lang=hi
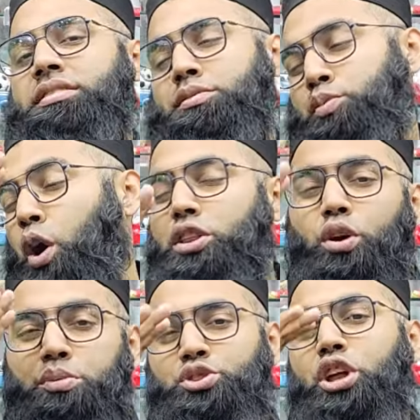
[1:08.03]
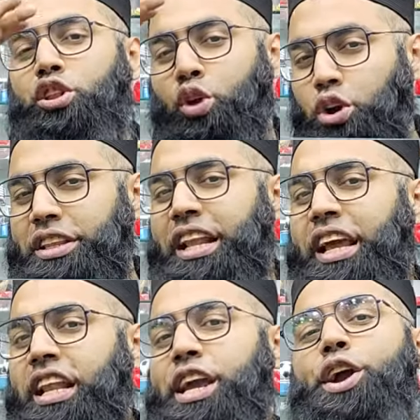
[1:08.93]
बहुत खूबसूरत लुक देने
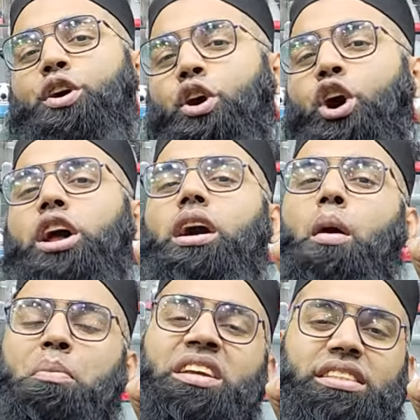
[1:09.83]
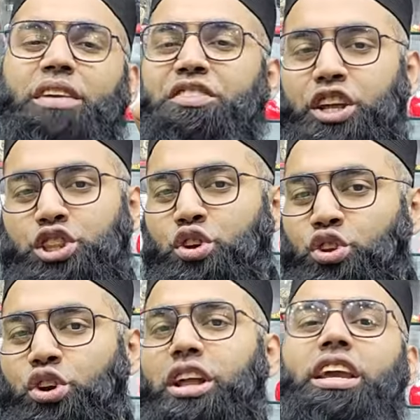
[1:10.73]
के लिए और अपनी सेफ्टी
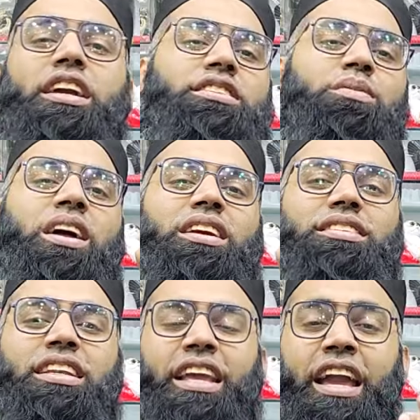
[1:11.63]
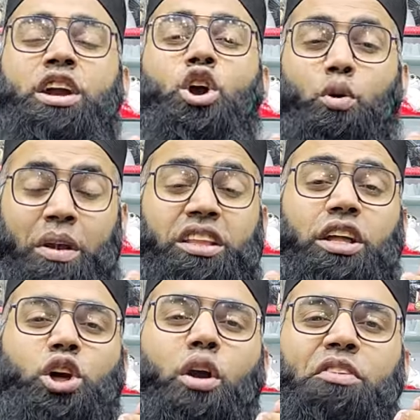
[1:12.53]
दोनों के लिए इस्तेमाल कर सकते हैं उम्मीद
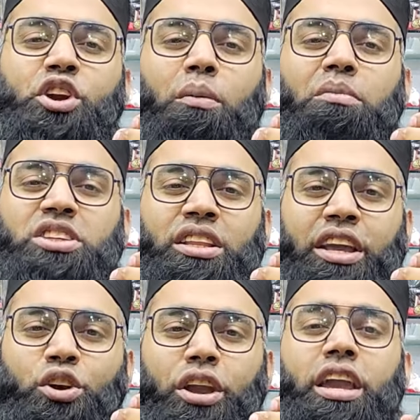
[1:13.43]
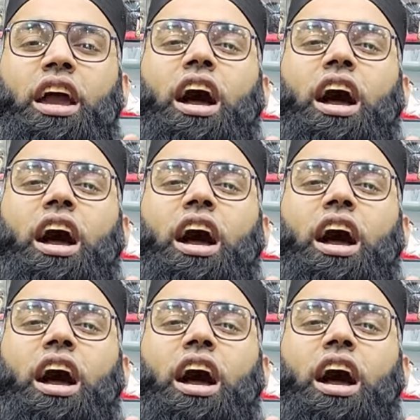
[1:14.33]
करता हूँ कि वीडियो आपको पसंद आई होगी